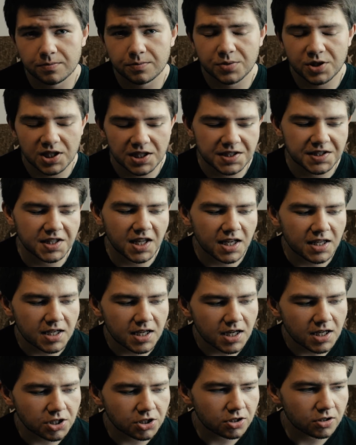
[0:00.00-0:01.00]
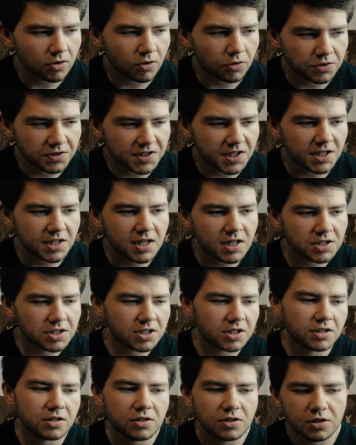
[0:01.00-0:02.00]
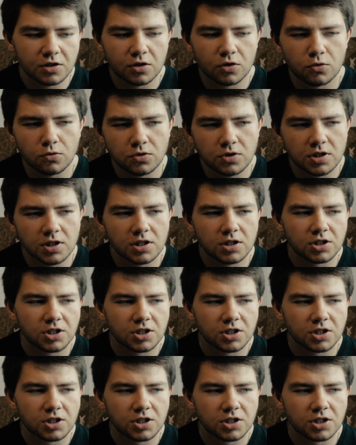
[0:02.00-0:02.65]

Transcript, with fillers: Przestaniesz oceniać innych ludzi,